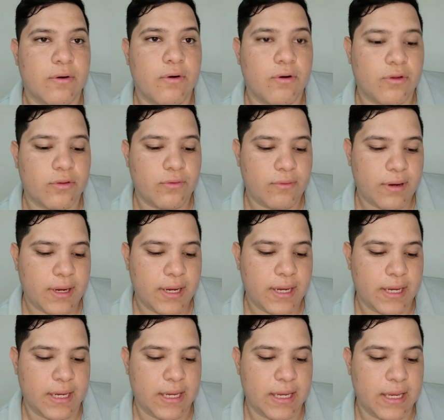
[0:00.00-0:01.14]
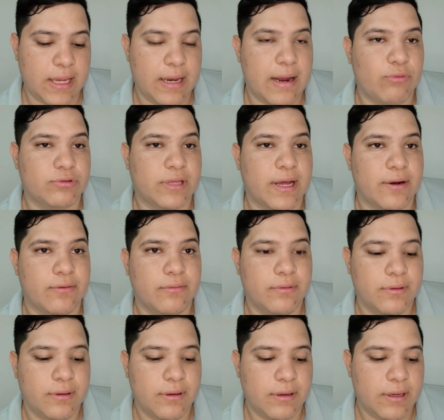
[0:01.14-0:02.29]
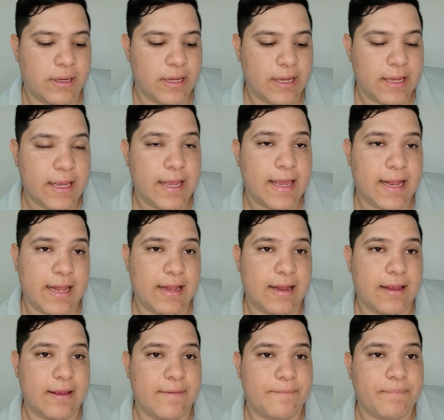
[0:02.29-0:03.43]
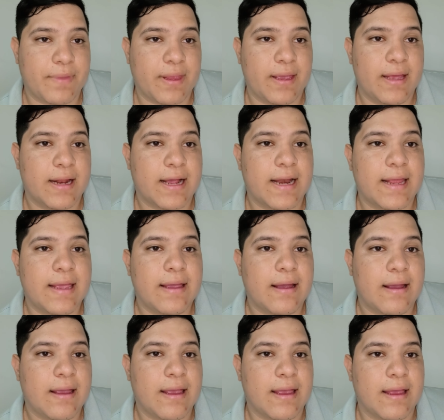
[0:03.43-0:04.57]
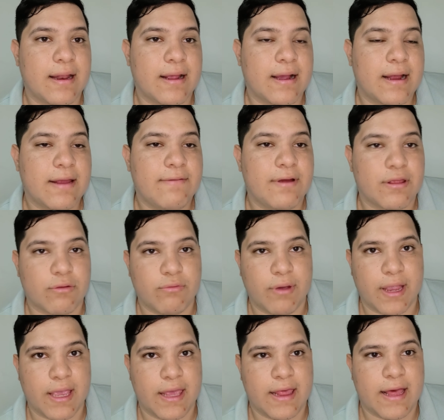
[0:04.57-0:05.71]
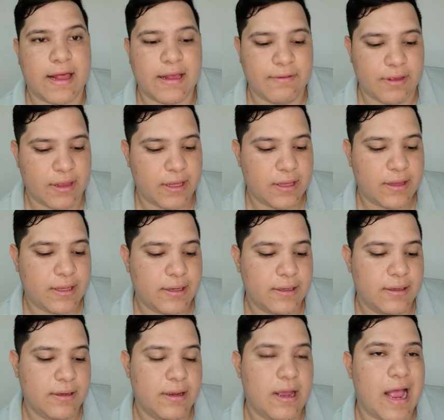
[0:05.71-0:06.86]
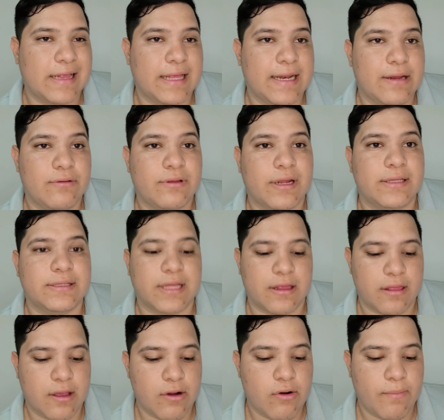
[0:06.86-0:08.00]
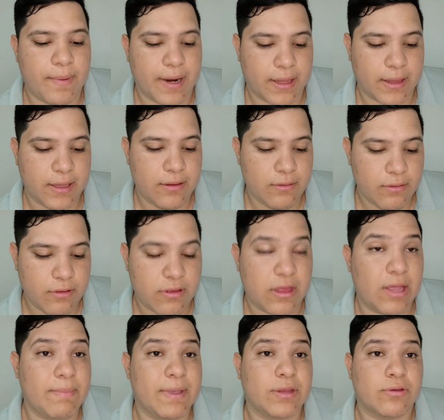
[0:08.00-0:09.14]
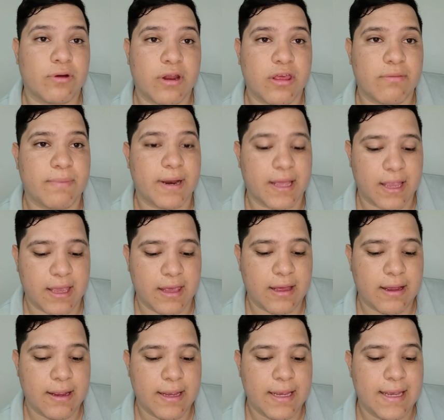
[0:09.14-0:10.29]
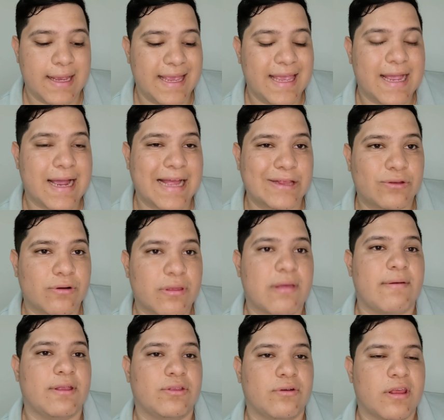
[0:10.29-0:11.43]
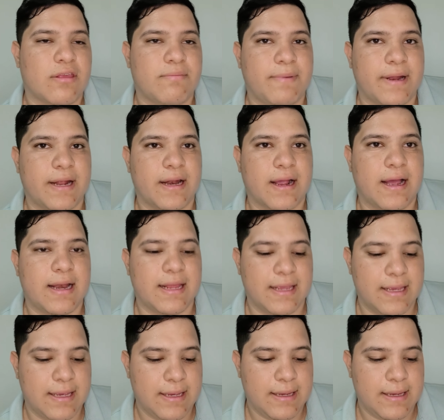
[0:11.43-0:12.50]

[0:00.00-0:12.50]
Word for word: Córdoba y Lautaro. El, Cali, el versus Equidad de visita ha tenido 35 partidos, 6 victorias para Equidad y 14 victorias para el Cali.